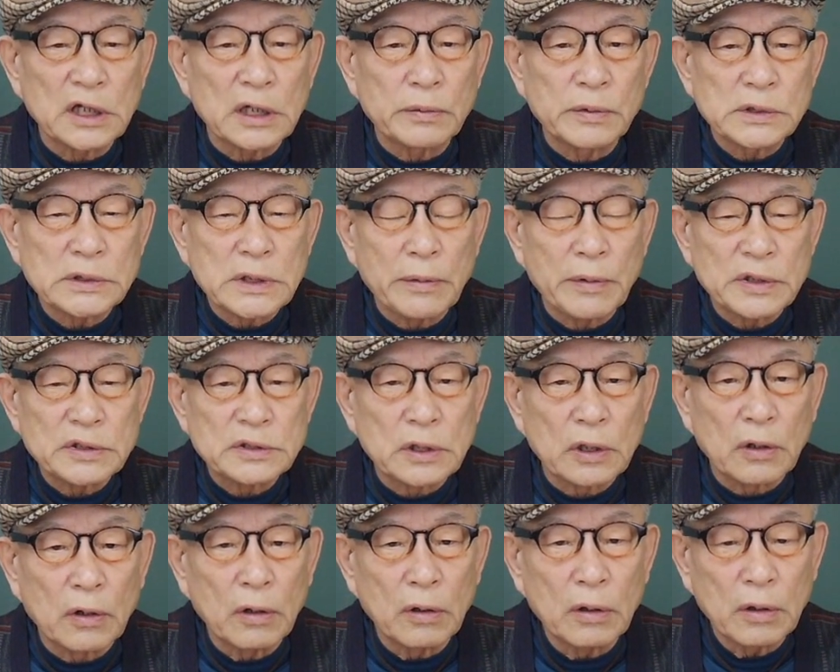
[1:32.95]
이름을
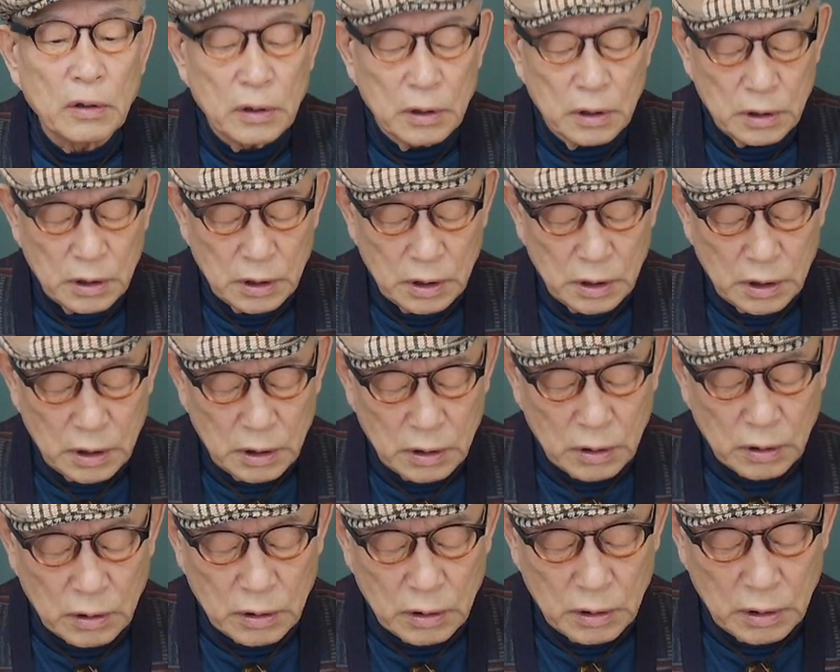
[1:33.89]
삼았어요.
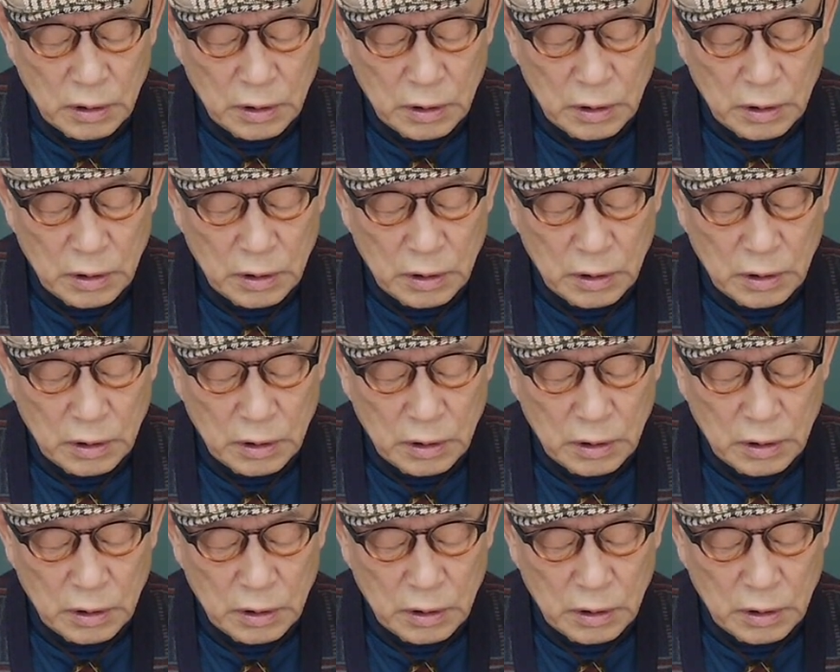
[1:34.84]
응.